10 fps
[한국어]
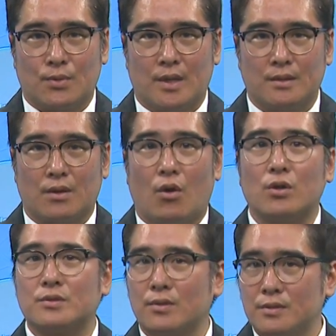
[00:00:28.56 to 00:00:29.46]
동안
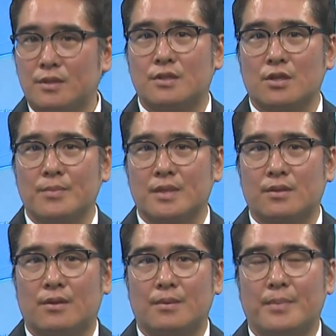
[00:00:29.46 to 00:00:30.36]
어떤
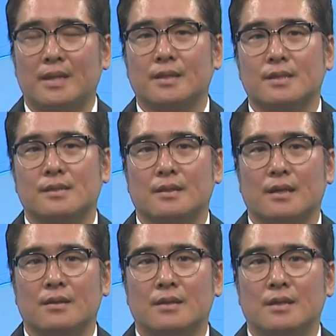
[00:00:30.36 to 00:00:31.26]
지점에서
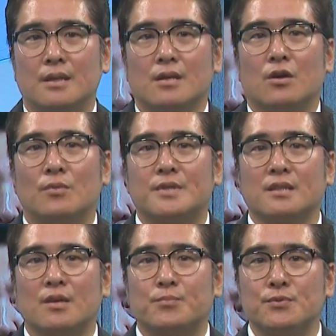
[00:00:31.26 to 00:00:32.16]
반응했을까요?
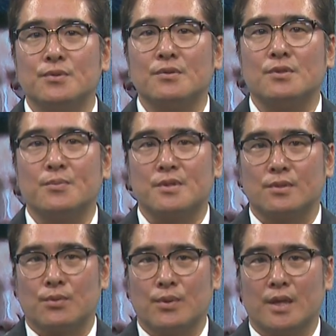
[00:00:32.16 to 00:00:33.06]
검색량 분석
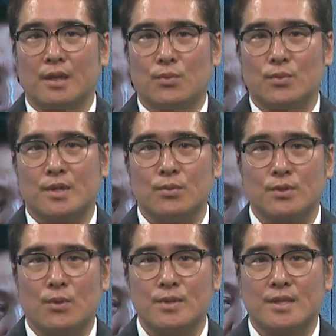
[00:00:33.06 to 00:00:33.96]
서비스를 통해 오세훈
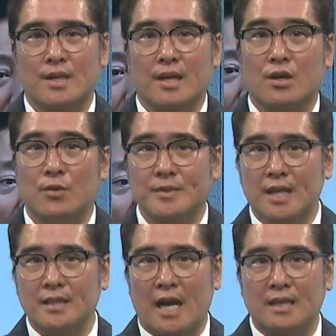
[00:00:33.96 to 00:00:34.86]
서울시장의
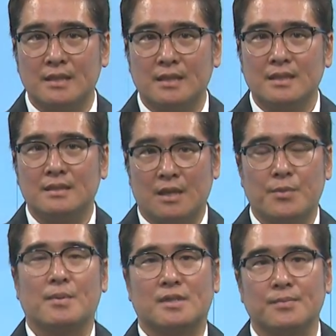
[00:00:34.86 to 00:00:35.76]
검색량을
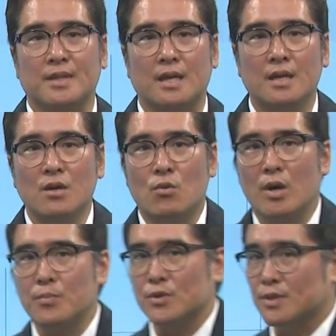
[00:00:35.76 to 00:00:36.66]
살펴봤습니다.
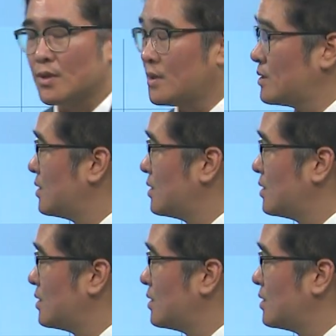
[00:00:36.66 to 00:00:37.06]
화면 보시죠.